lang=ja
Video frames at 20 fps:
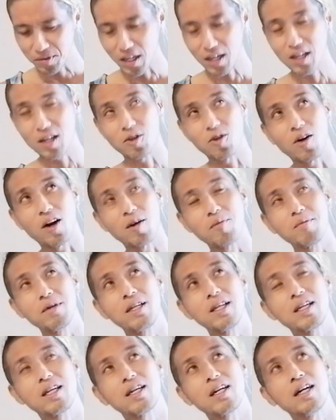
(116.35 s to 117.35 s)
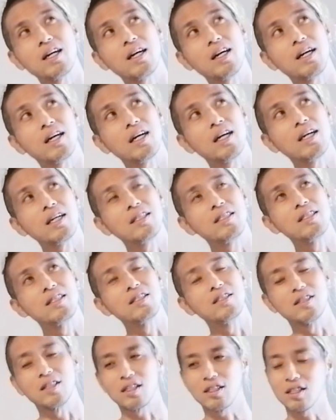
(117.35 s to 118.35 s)
なんかこう、アメリカ、
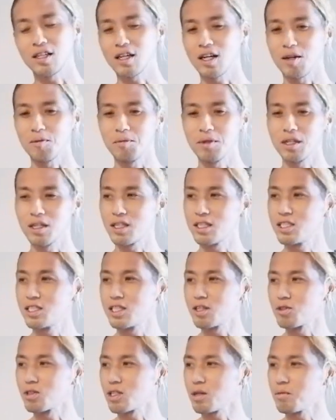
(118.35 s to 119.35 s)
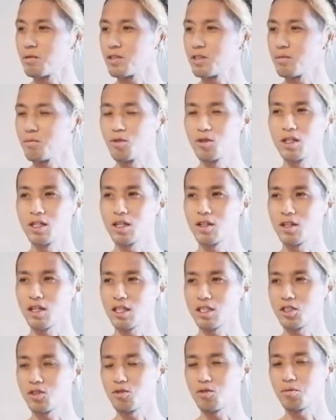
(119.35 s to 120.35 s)
ななんかアメリカ時代を喋るんで、森川
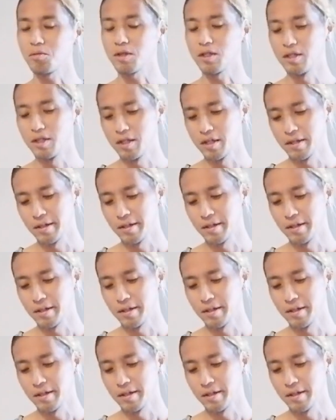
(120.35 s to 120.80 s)
の話しようと思う。